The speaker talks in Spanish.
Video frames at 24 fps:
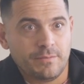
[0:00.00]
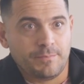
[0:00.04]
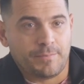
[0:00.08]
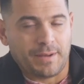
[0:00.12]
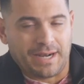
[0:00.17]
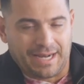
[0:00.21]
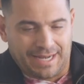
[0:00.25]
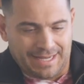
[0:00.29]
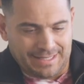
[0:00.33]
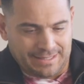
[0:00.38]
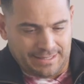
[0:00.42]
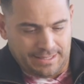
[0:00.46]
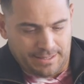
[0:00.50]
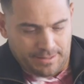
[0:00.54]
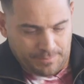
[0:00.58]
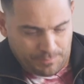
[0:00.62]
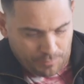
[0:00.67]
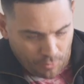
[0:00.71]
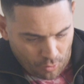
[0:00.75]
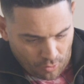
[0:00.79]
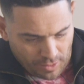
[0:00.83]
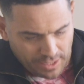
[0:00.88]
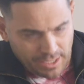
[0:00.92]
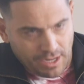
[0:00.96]
para que te
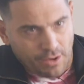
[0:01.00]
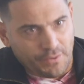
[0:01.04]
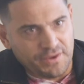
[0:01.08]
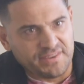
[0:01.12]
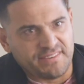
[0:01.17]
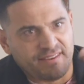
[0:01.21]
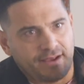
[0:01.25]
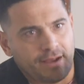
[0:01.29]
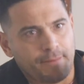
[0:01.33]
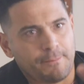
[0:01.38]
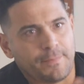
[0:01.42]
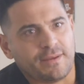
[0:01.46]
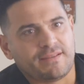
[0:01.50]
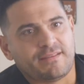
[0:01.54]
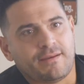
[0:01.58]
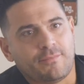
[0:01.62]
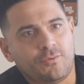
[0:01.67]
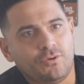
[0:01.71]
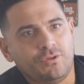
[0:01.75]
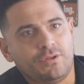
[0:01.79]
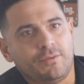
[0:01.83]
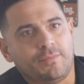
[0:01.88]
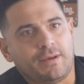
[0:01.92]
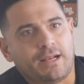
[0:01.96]
pongan la visa en el
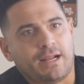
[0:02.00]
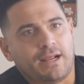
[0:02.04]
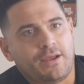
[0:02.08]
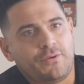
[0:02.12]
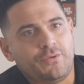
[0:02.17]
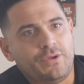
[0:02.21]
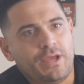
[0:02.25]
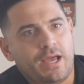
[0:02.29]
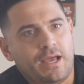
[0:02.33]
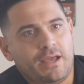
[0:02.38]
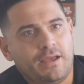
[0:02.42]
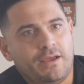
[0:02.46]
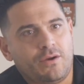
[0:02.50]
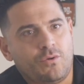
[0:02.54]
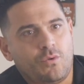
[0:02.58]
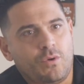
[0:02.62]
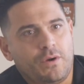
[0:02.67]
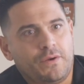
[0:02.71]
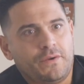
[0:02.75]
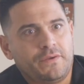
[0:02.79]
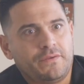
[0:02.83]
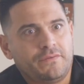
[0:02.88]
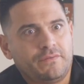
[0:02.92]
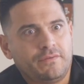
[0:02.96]
pasaporte para que viajes el
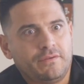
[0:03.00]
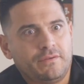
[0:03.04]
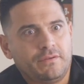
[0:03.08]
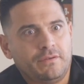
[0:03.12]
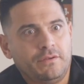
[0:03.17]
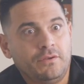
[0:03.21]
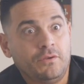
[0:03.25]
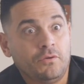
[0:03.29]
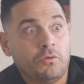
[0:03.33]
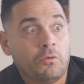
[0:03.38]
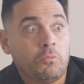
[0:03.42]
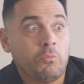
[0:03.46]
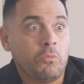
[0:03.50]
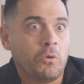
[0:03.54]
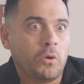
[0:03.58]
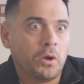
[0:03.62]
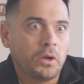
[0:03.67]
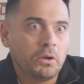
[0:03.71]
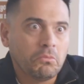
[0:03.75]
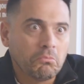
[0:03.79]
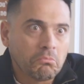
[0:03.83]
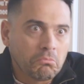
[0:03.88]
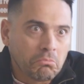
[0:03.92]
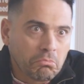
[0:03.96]
jueves. Y yo,
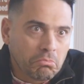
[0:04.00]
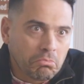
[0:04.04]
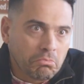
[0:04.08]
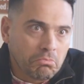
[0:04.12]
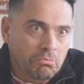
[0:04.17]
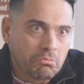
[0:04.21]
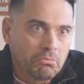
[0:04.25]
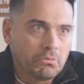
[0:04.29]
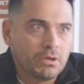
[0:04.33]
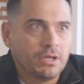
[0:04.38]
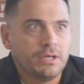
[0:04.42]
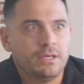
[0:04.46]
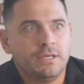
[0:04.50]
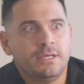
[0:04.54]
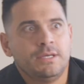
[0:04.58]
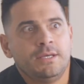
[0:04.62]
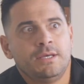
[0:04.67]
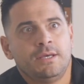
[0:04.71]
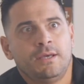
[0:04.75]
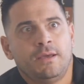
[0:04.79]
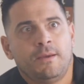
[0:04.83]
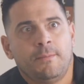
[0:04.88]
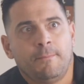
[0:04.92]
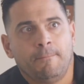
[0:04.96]
bueno
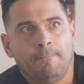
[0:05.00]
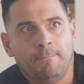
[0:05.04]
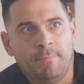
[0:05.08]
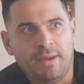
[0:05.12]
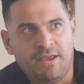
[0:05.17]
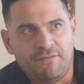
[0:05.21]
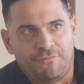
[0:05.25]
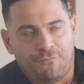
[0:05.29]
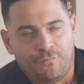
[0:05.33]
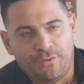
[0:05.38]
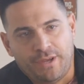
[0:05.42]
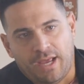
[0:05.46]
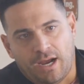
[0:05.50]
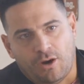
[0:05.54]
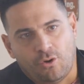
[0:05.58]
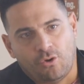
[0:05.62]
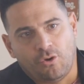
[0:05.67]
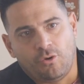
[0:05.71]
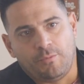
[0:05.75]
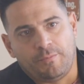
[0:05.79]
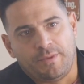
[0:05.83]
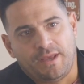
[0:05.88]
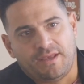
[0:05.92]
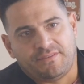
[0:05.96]
me fui a
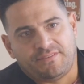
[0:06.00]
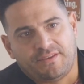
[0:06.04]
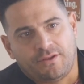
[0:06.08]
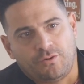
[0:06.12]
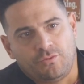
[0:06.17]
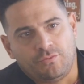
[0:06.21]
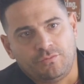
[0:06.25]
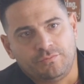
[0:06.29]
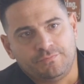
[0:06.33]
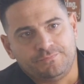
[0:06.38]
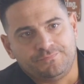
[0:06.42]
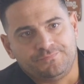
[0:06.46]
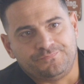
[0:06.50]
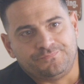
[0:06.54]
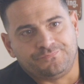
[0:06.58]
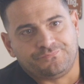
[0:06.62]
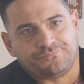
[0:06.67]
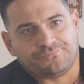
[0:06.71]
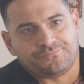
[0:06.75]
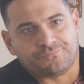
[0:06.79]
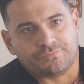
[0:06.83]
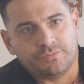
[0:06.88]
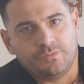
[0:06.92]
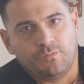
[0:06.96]
Colombia a hacer
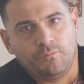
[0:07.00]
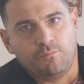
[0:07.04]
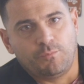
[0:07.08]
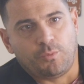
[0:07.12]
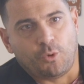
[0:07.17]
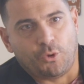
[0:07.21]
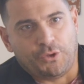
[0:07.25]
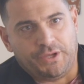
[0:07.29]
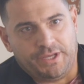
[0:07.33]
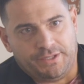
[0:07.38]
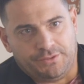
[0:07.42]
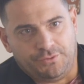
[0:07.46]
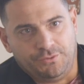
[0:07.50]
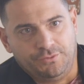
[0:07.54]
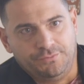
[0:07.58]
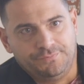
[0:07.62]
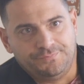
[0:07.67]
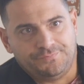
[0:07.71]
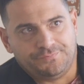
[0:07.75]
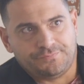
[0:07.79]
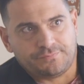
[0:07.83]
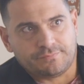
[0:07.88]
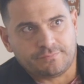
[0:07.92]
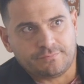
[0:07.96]
un, proyecto.
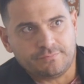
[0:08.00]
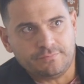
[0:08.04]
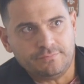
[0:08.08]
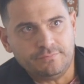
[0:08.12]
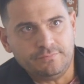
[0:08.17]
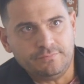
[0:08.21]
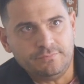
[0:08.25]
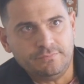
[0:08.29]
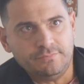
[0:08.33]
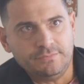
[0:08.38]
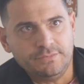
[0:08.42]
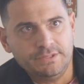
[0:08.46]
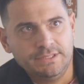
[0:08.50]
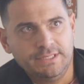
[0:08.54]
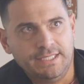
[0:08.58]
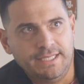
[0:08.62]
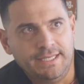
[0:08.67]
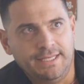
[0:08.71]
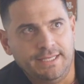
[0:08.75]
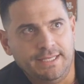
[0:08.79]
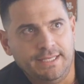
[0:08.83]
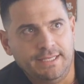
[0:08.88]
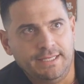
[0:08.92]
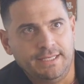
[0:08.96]

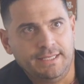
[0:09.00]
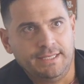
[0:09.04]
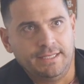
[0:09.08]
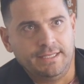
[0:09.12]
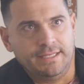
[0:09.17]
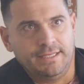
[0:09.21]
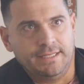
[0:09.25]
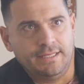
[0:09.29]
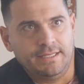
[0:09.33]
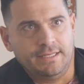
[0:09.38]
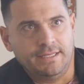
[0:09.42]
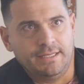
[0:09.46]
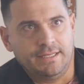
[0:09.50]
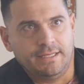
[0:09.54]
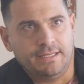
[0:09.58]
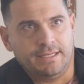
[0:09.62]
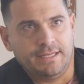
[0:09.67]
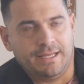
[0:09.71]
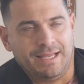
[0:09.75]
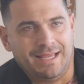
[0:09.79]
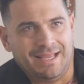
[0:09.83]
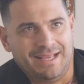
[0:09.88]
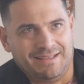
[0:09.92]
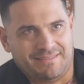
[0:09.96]
Eh,
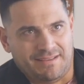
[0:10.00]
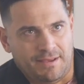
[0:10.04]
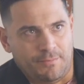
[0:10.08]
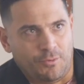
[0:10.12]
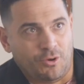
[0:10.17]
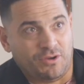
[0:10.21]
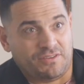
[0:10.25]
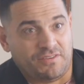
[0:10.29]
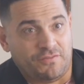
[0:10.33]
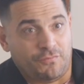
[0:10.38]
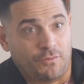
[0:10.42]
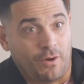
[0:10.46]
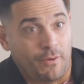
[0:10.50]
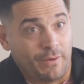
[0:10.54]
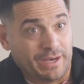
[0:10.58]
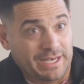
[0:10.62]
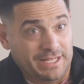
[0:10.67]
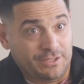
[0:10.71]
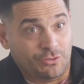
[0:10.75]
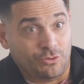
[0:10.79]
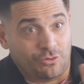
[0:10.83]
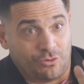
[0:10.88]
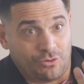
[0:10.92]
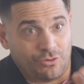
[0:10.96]
en esa época se fue
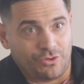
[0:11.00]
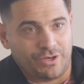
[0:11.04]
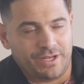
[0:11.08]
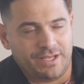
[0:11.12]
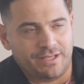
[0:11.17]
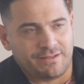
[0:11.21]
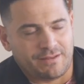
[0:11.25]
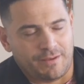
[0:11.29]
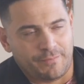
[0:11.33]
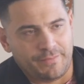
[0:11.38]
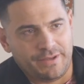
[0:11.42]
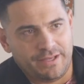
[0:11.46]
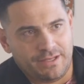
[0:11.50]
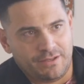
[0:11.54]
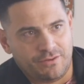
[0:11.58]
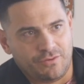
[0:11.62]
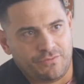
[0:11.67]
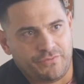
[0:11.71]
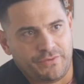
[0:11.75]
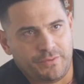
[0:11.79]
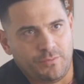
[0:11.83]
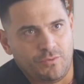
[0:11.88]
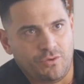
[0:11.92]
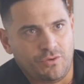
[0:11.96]
Abelito Rodríguez también,
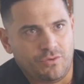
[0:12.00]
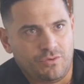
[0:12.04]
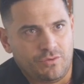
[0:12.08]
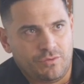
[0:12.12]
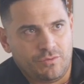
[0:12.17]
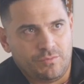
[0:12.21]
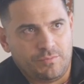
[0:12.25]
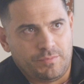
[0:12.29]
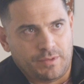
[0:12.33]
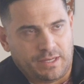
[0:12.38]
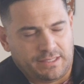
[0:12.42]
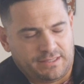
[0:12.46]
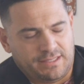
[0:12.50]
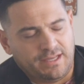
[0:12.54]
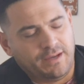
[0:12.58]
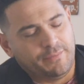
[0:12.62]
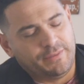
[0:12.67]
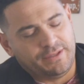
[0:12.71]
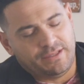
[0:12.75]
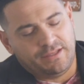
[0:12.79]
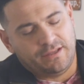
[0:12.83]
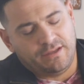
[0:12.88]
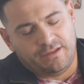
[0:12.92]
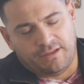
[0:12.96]
nos fuimos
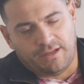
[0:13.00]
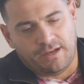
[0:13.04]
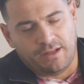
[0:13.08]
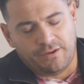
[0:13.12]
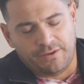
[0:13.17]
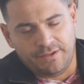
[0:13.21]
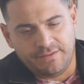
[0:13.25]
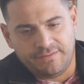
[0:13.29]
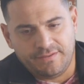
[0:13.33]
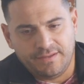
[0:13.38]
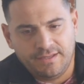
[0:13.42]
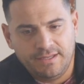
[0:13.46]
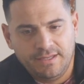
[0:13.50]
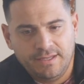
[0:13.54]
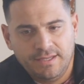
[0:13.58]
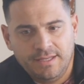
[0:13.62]
prácticamente a la vez.